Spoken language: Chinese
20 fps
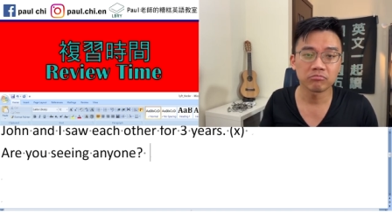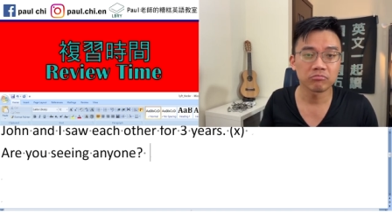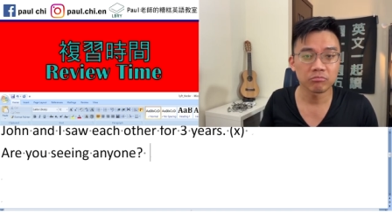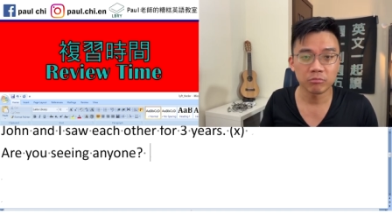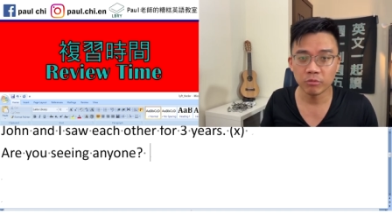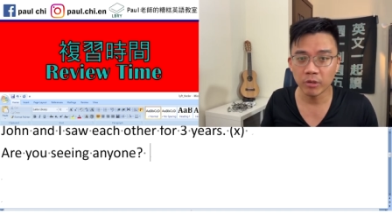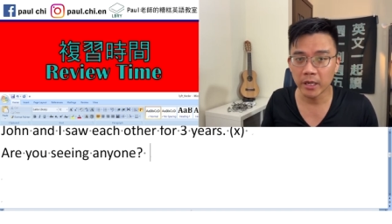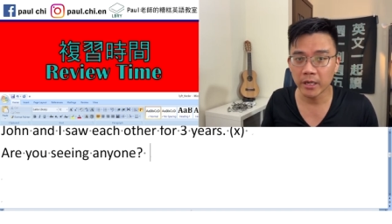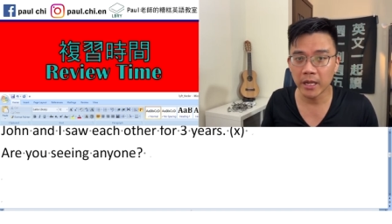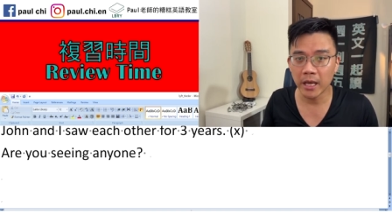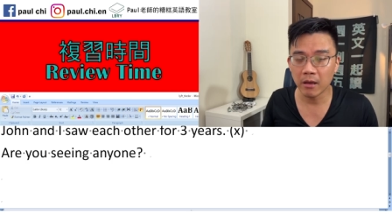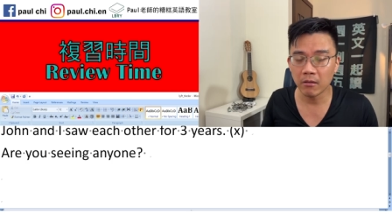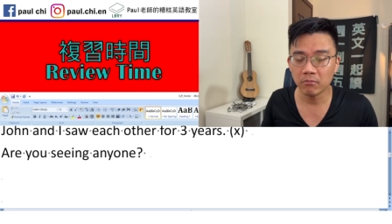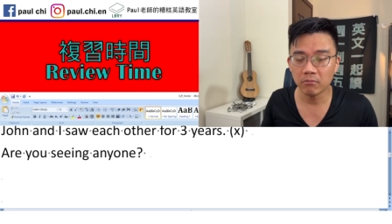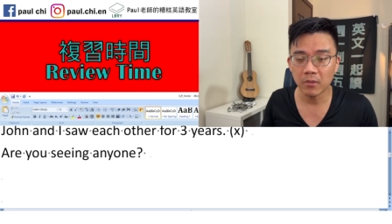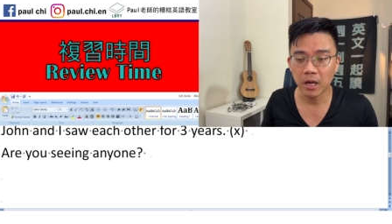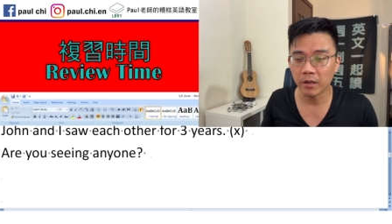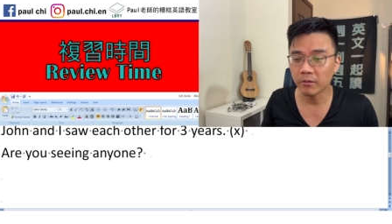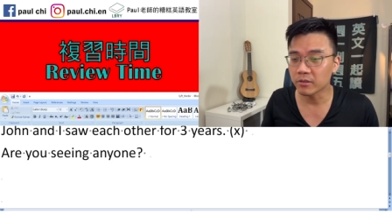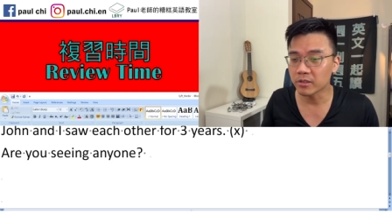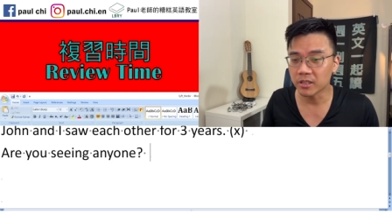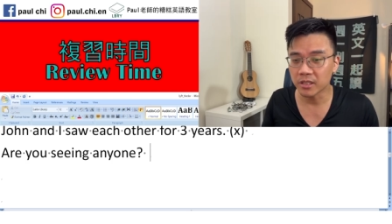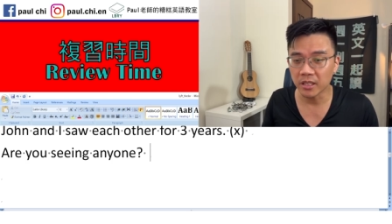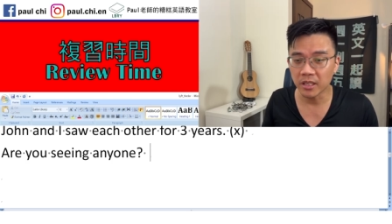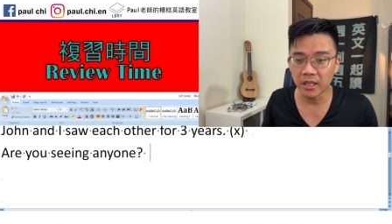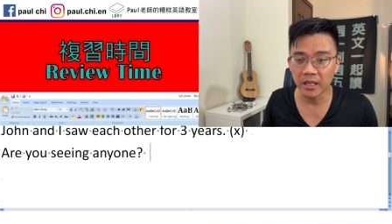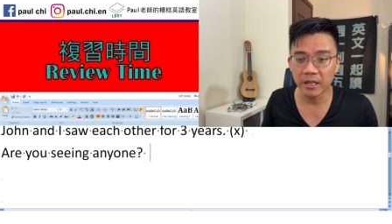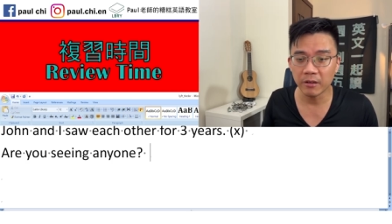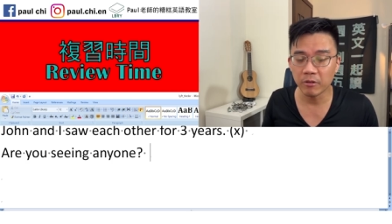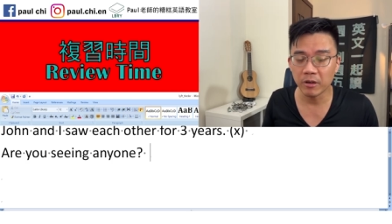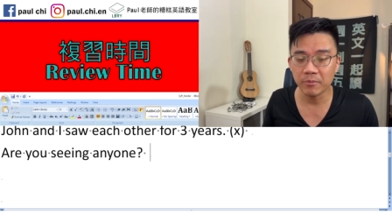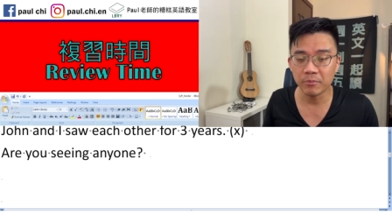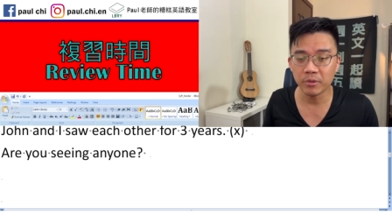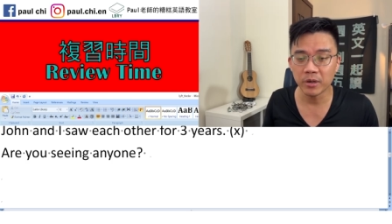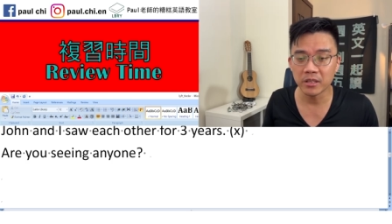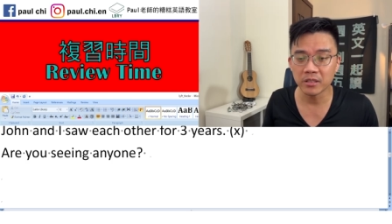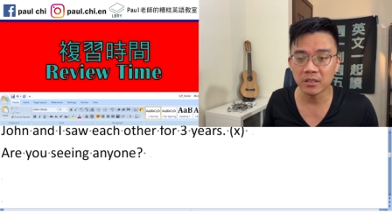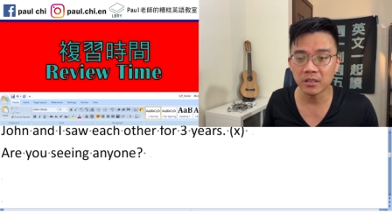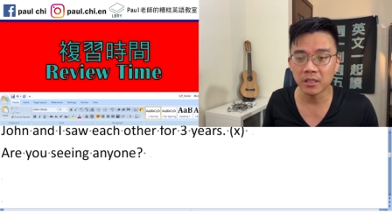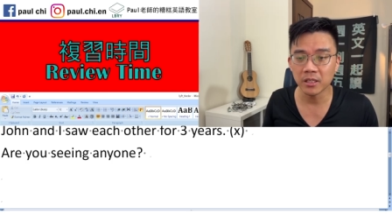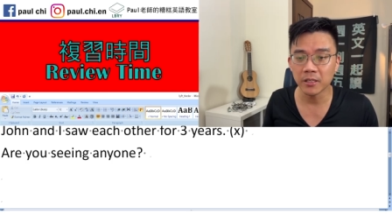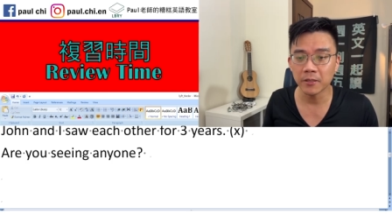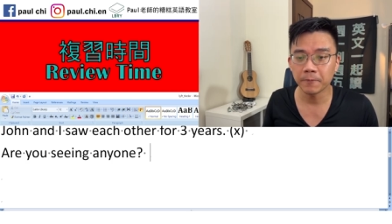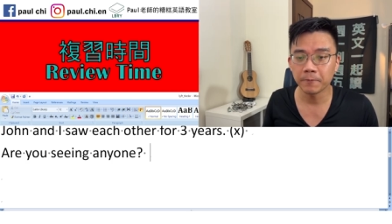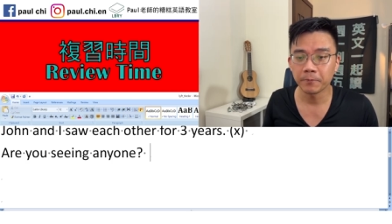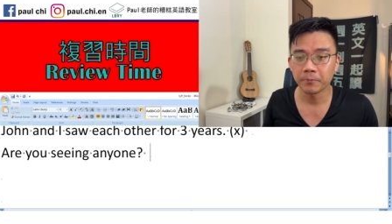right now？Are you seeing anyone presently？